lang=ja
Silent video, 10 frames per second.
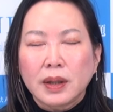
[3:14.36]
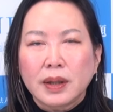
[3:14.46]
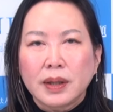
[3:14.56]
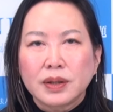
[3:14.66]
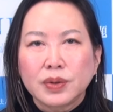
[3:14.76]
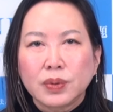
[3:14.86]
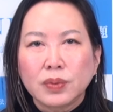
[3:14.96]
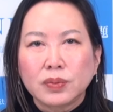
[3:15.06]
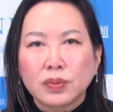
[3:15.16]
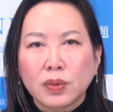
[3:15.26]
えー、日
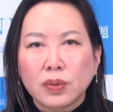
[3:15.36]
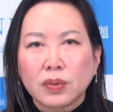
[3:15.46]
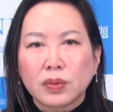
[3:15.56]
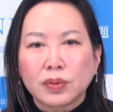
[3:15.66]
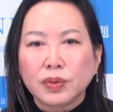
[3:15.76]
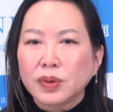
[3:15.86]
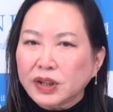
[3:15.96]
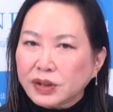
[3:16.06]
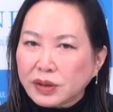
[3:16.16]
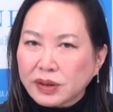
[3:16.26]
本を凌
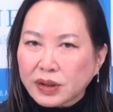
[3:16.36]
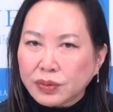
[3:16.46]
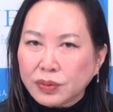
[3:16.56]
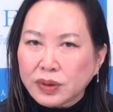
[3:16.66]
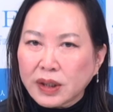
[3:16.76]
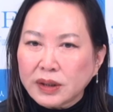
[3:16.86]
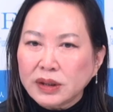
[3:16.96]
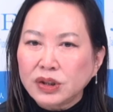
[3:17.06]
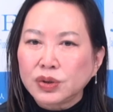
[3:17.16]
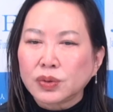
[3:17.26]
駕しているかのような
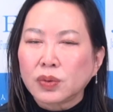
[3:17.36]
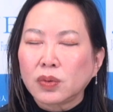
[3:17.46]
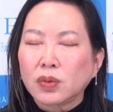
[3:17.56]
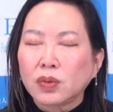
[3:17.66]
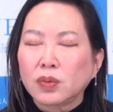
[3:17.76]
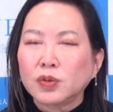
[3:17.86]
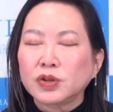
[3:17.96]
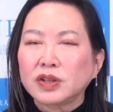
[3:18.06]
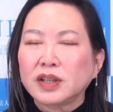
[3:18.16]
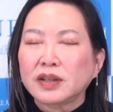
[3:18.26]
印象をお持
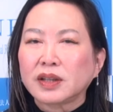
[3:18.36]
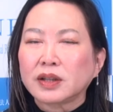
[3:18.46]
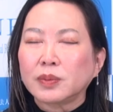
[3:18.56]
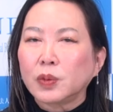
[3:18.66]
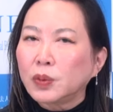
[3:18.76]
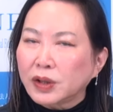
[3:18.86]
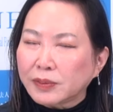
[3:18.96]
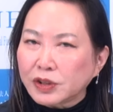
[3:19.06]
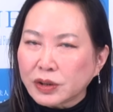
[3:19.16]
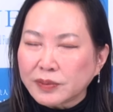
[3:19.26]
ちになる方も多い
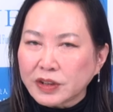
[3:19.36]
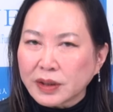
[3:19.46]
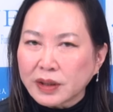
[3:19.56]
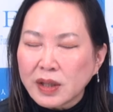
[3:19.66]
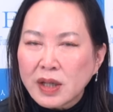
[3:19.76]
かもしれません、